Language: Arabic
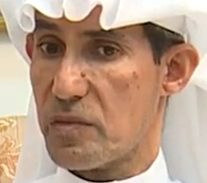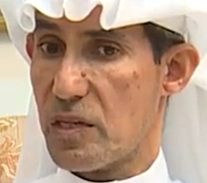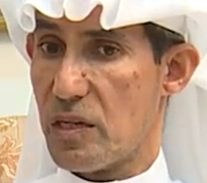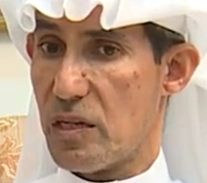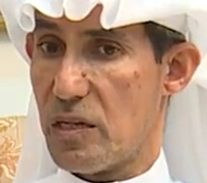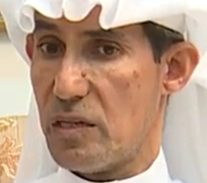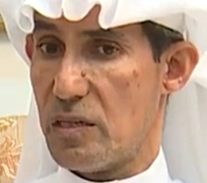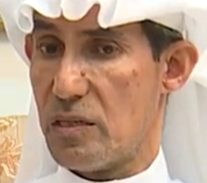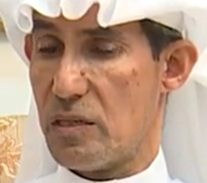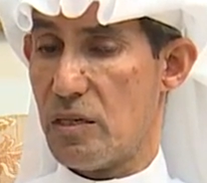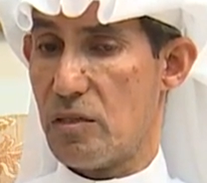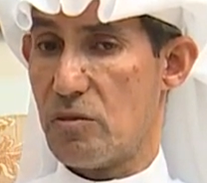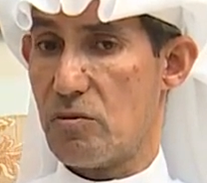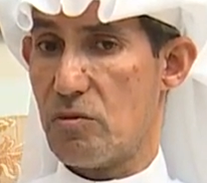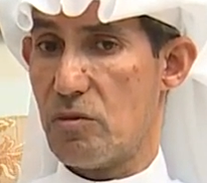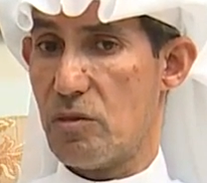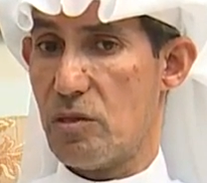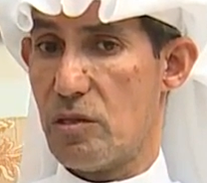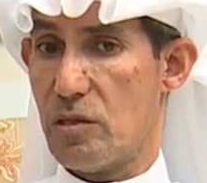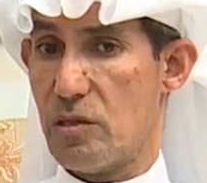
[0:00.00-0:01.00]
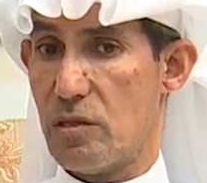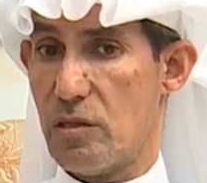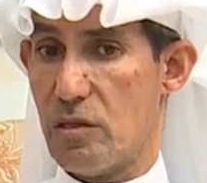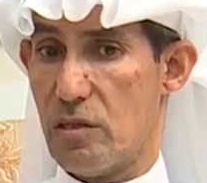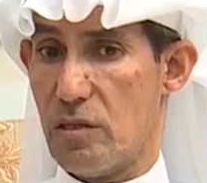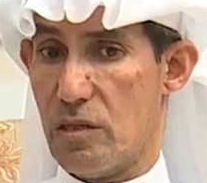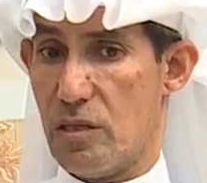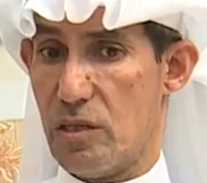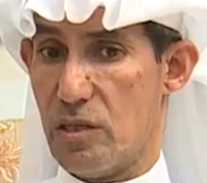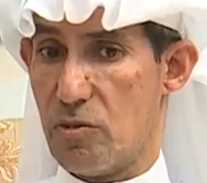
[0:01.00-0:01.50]
خليني أقول
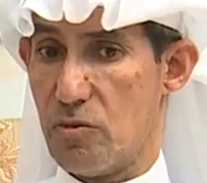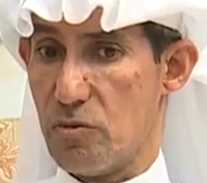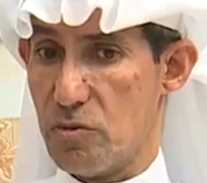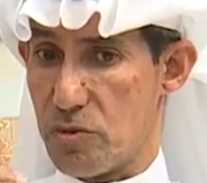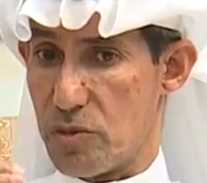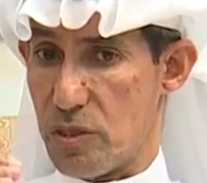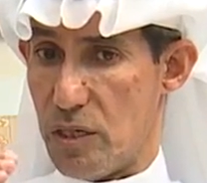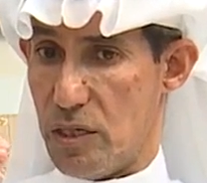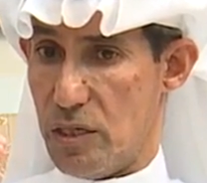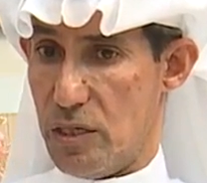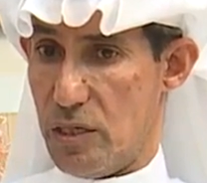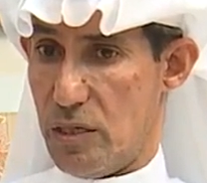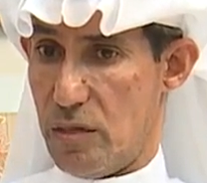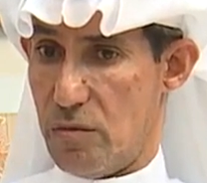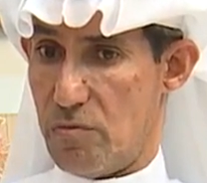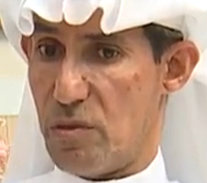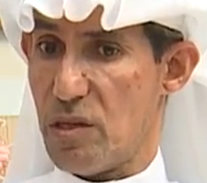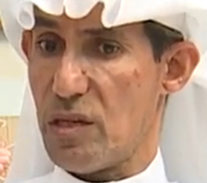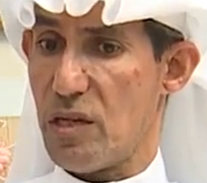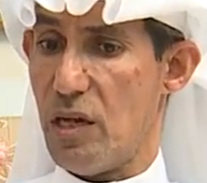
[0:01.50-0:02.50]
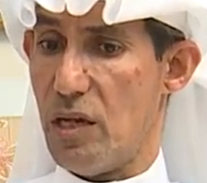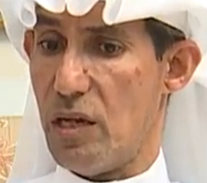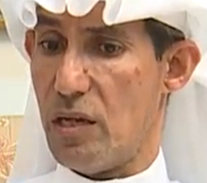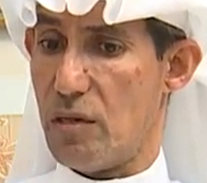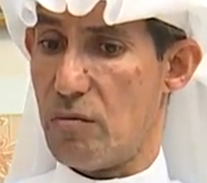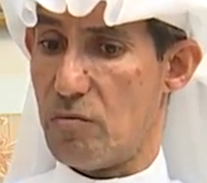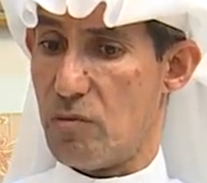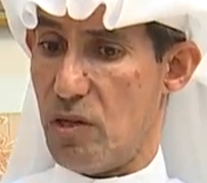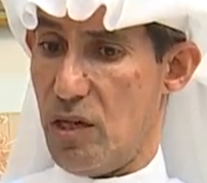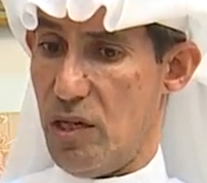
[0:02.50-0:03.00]
اللي يوصل إلى
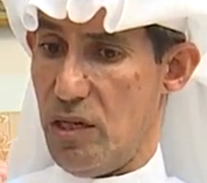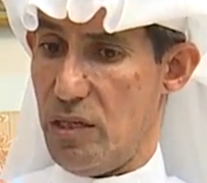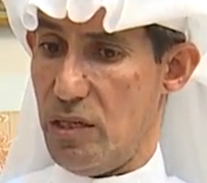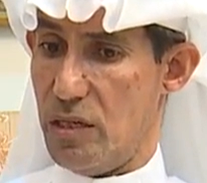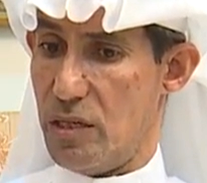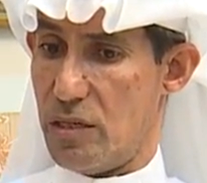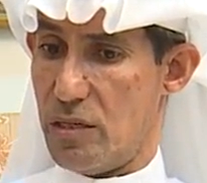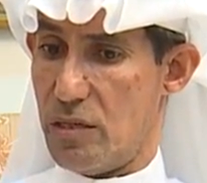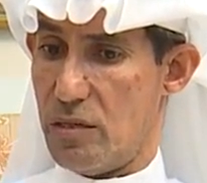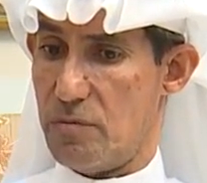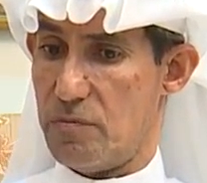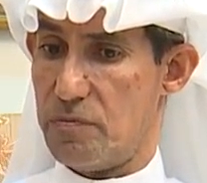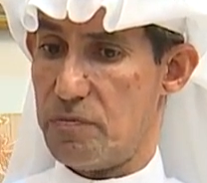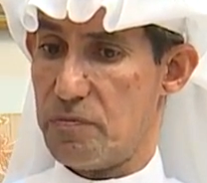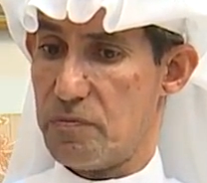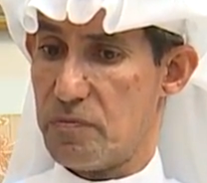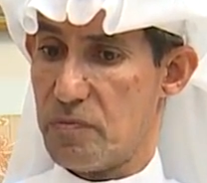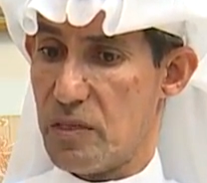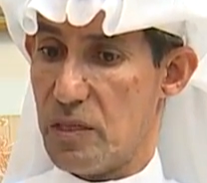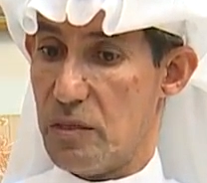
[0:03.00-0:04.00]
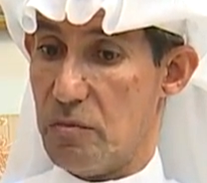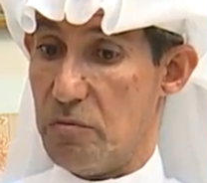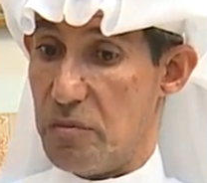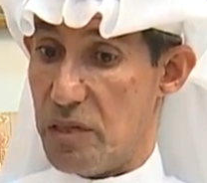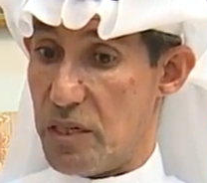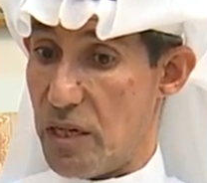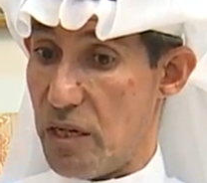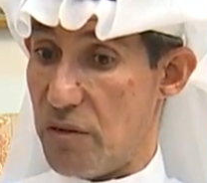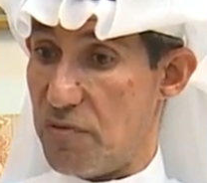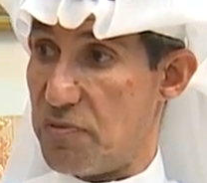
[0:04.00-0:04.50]
مرحلة معينة
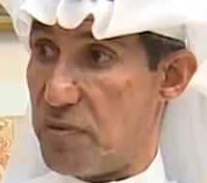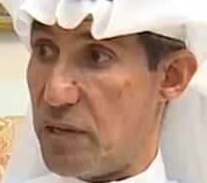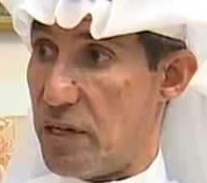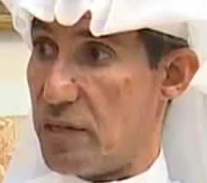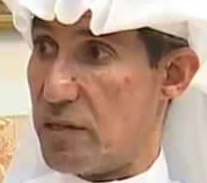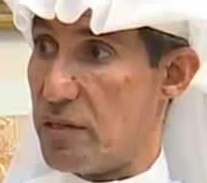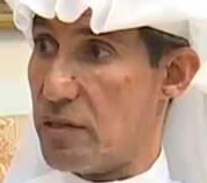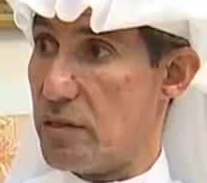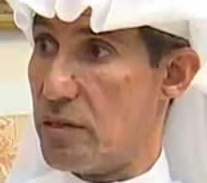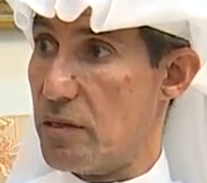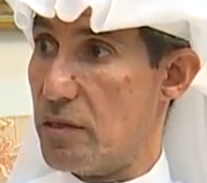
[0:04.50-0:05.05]
من الفن